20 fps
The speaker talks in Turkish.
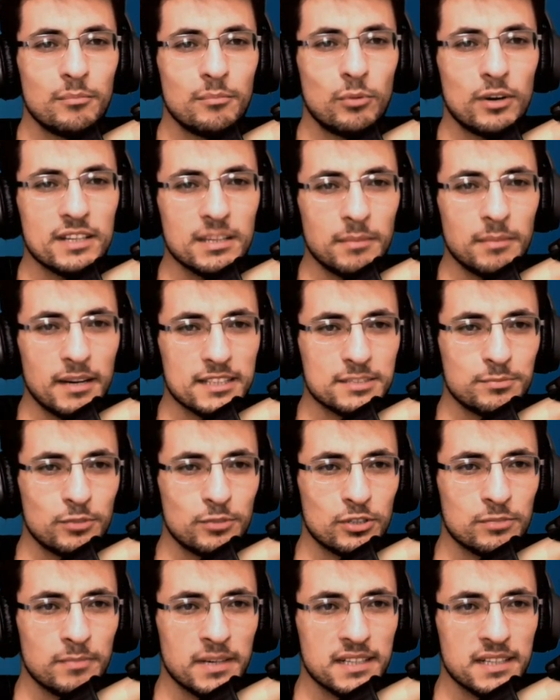Bu arada Masum
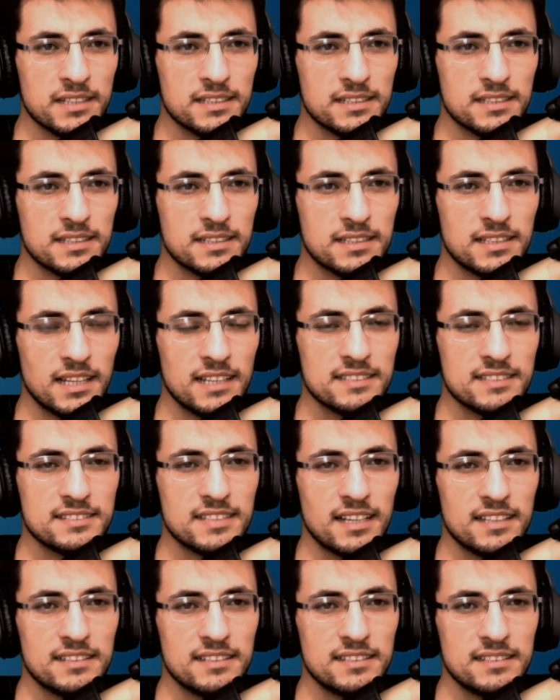Öğretmen Klan
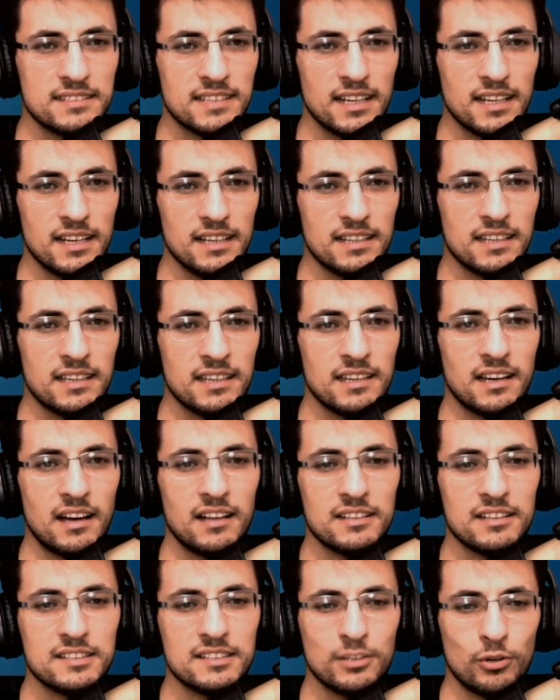sandığı da e,
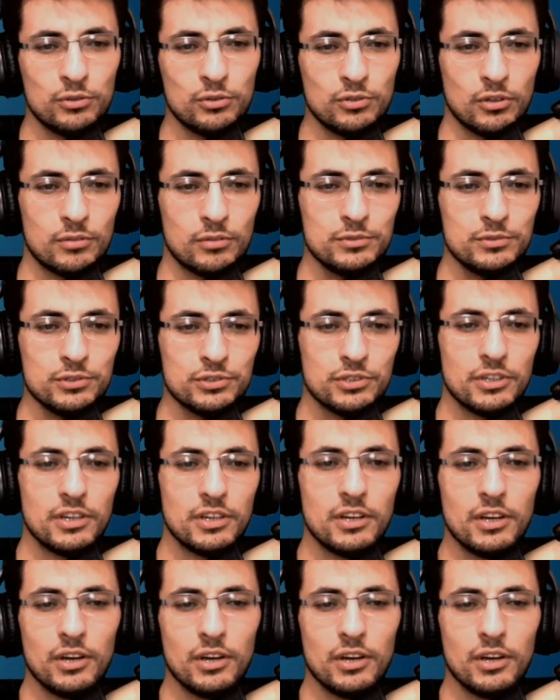6'ya 10 olmuş.